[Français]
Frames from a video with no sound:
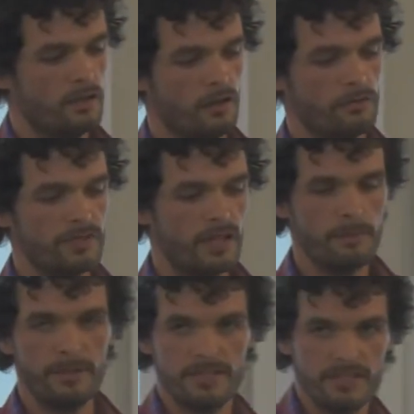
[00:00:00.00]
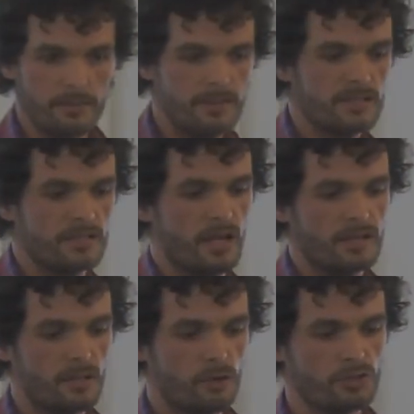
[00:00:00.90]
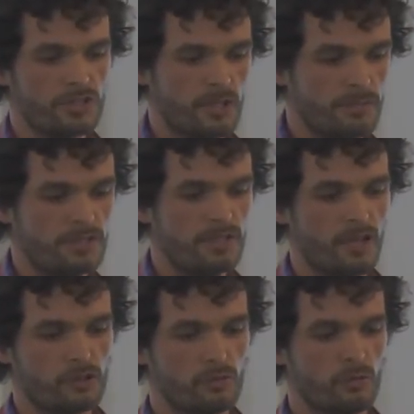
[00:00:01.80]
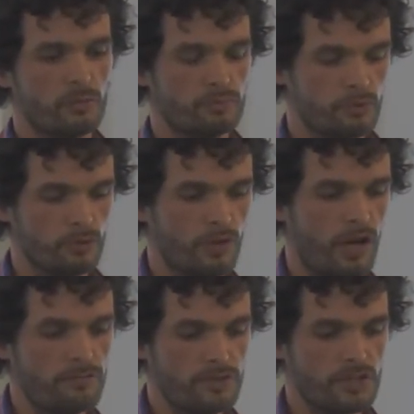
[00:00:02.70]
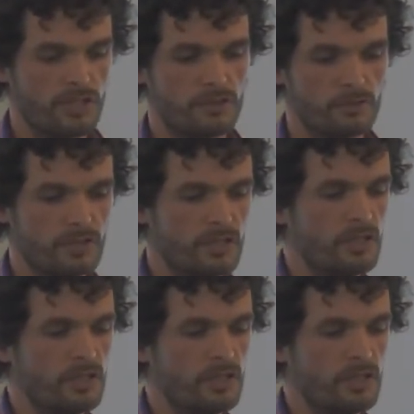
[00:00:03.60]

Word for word: euh, via l'API de Zabbix, interroger Zabbix directement pour euh, afficher les données.